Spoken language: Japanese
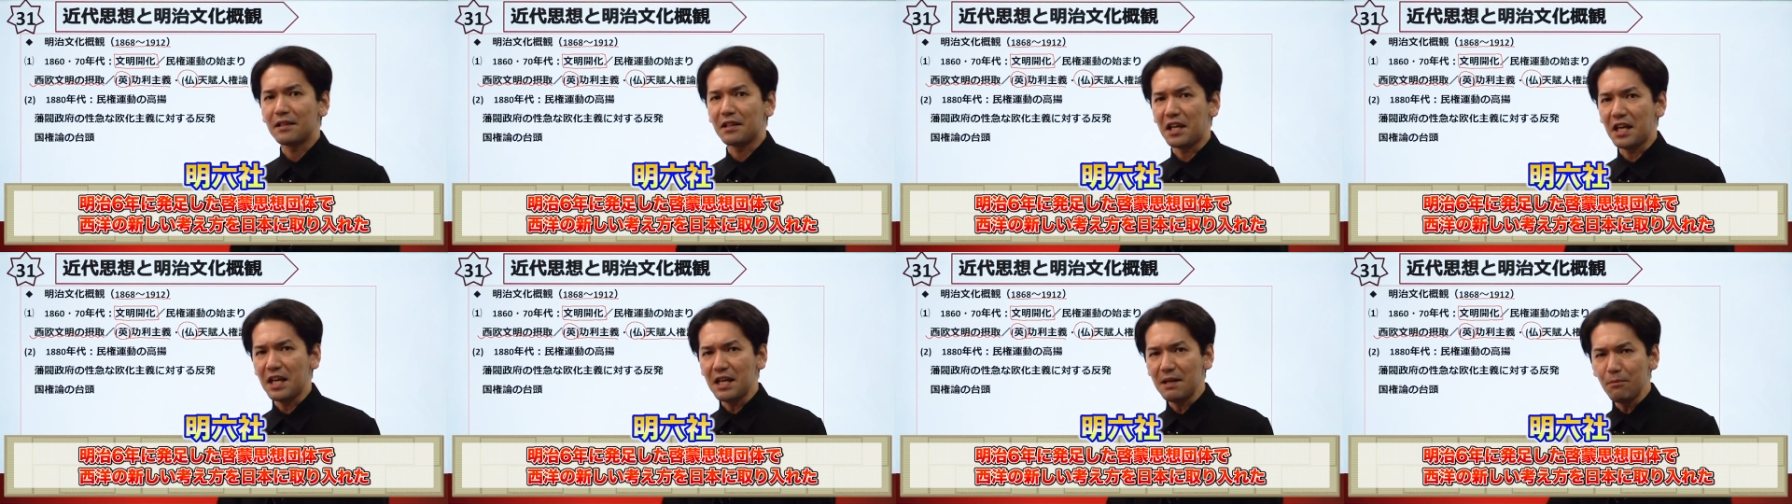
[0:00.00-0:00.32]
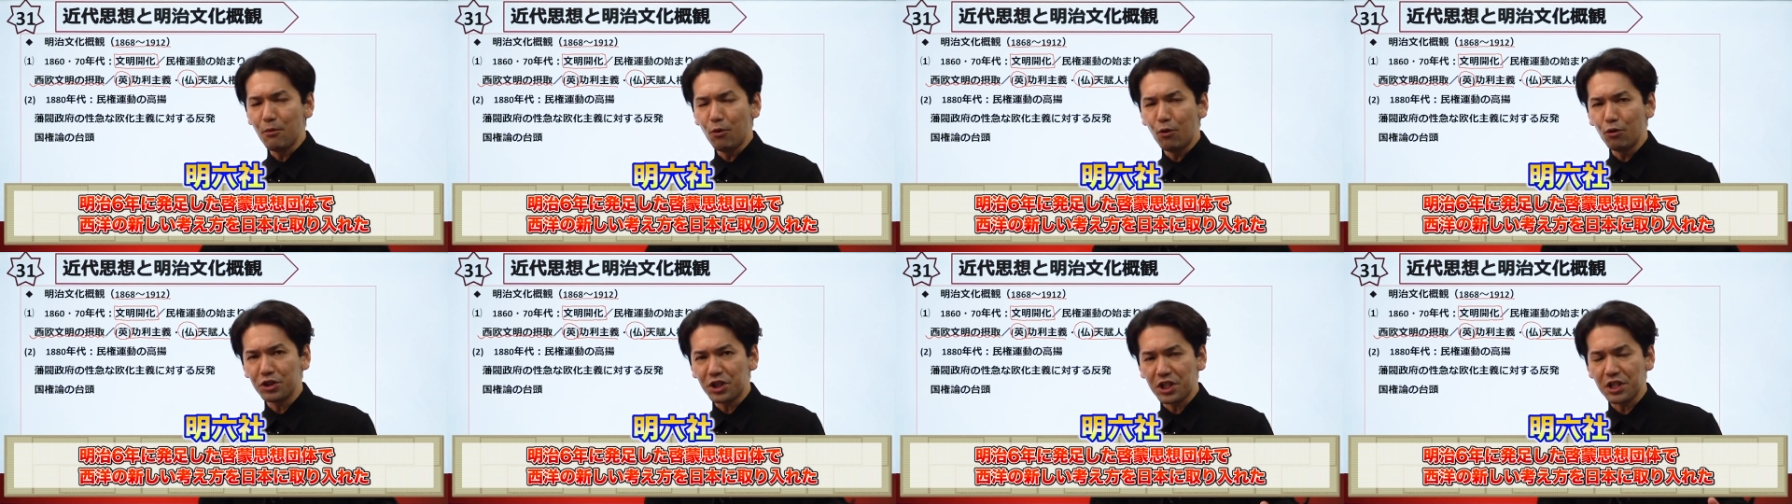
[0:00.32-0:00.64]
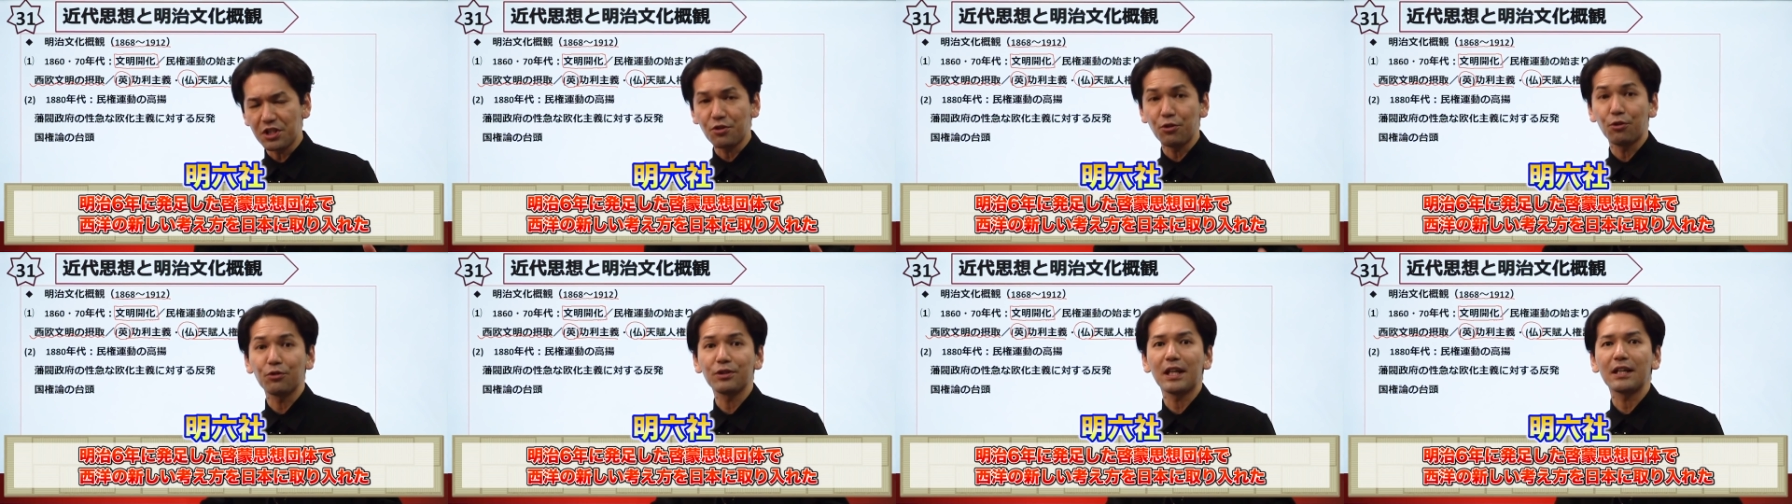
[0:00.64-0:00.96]
啓蒙思
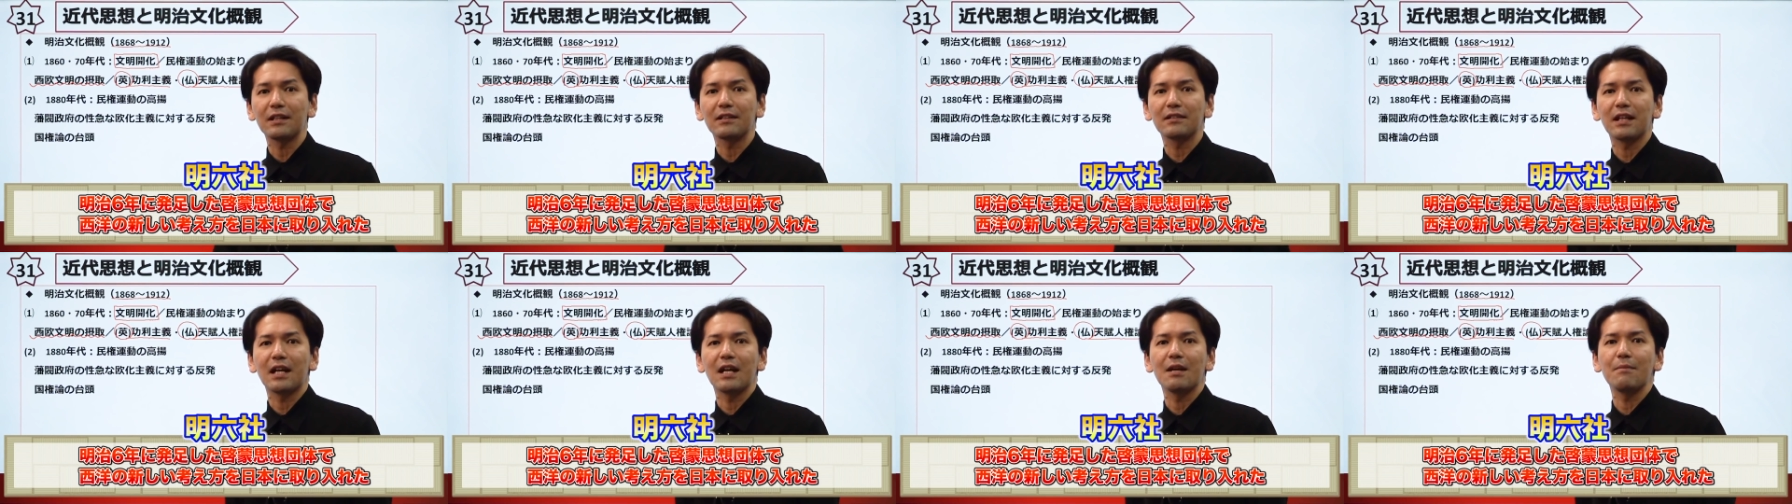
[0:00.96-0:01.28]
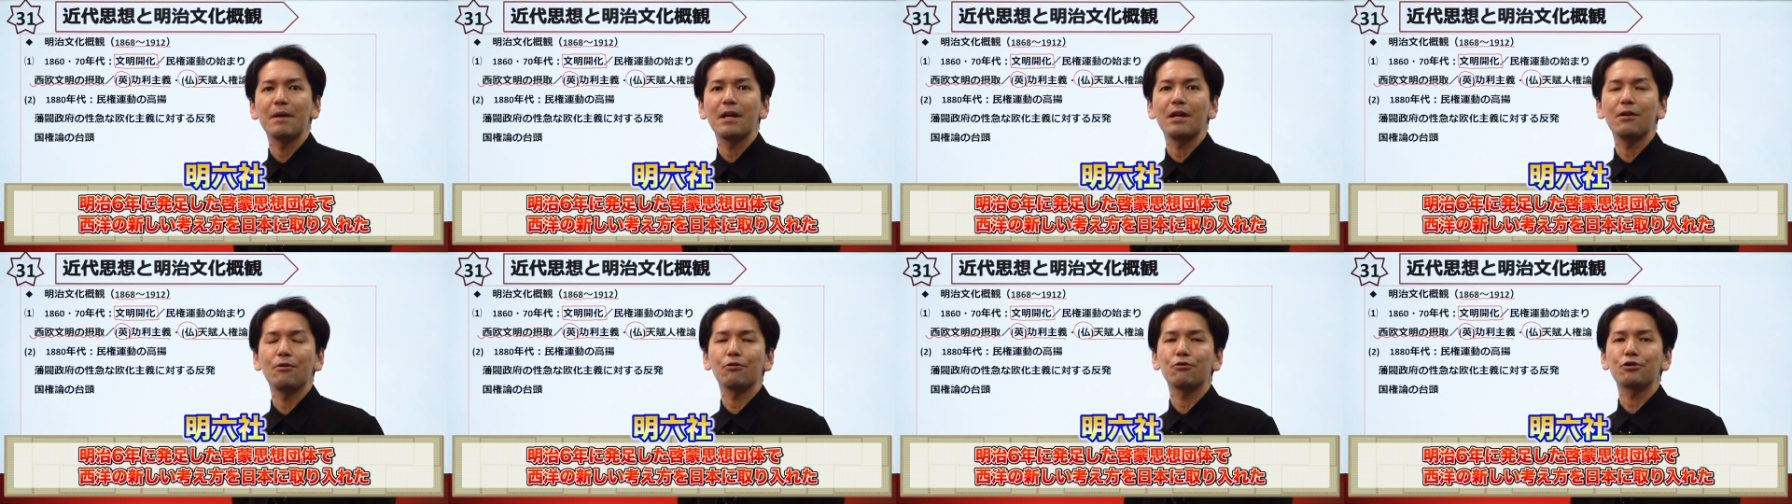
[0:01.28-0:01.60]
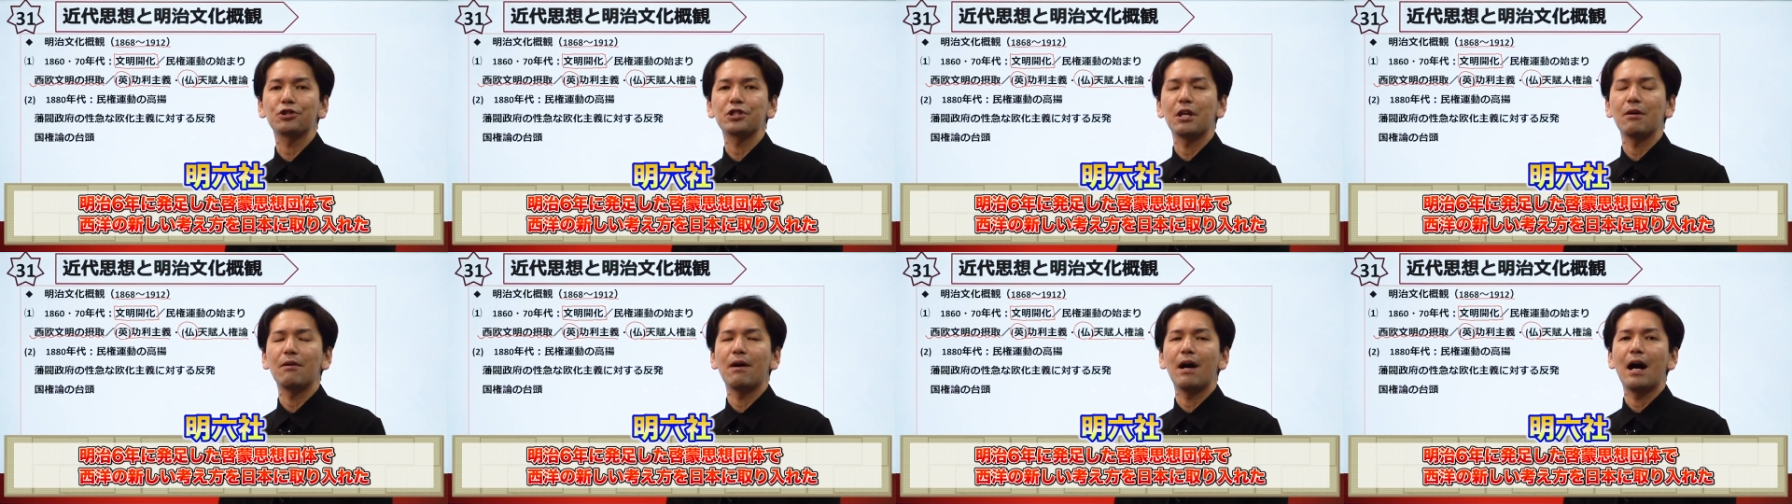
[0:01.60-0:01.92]
想団体明録
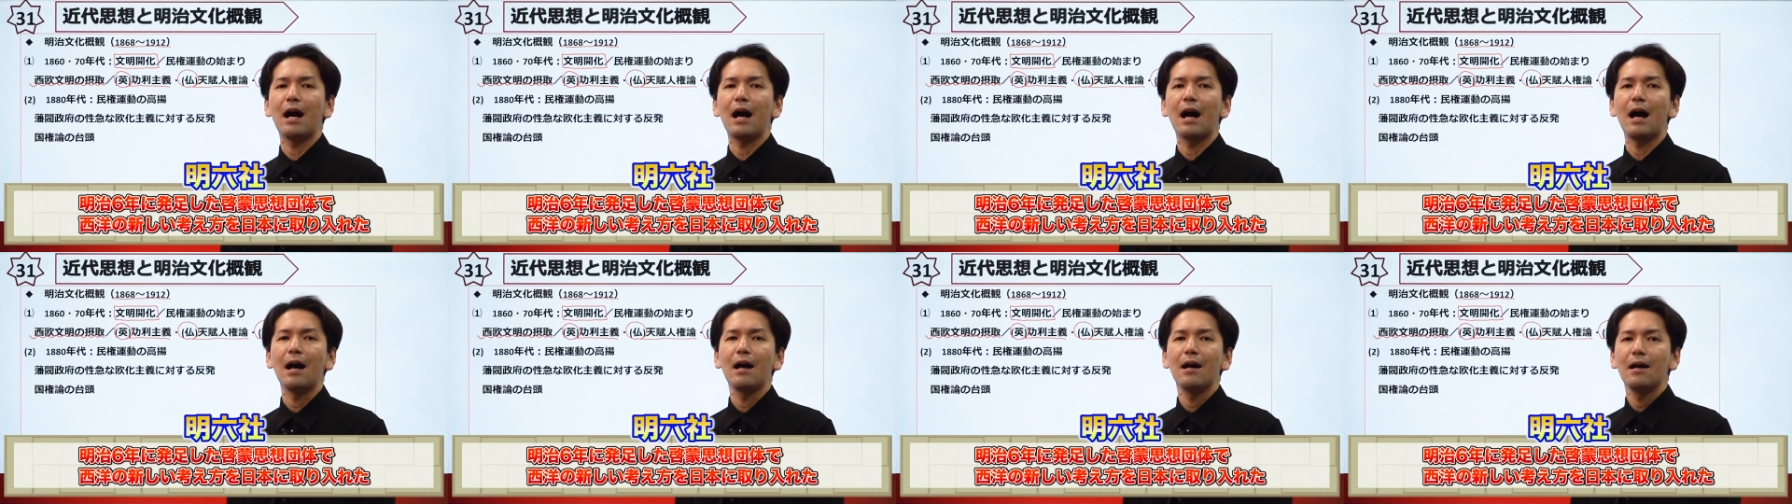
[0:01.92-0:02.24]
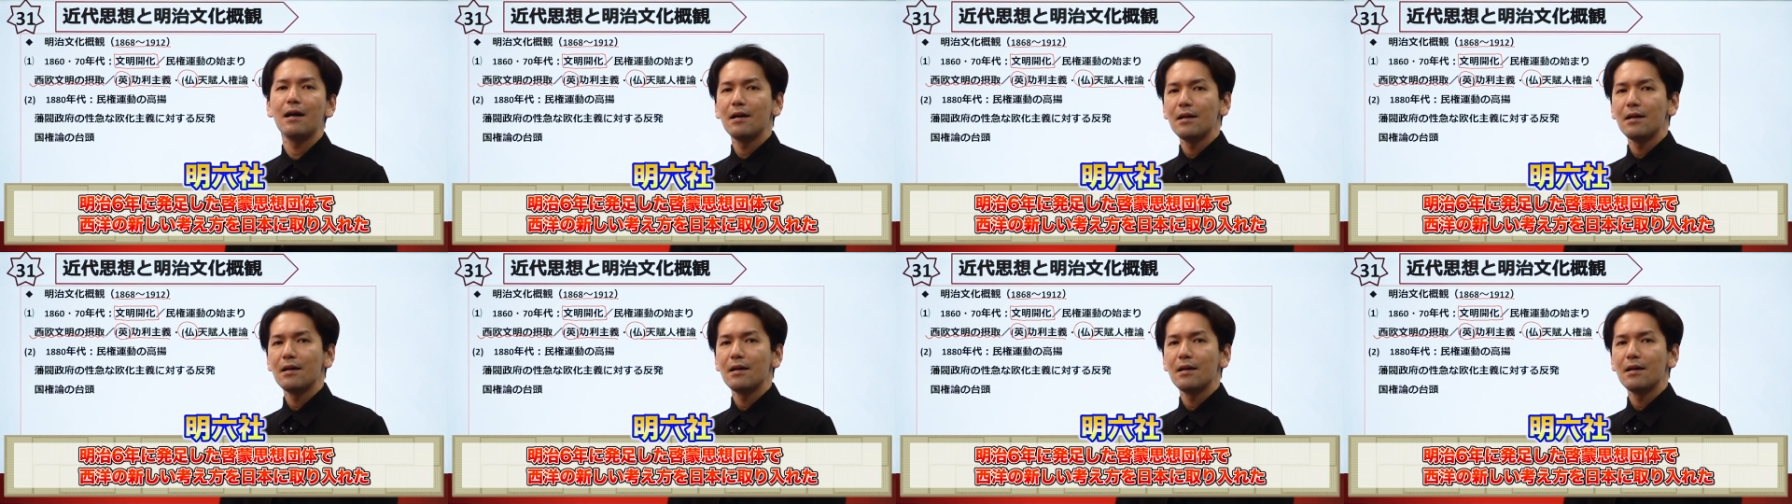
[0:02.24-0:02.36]
社は、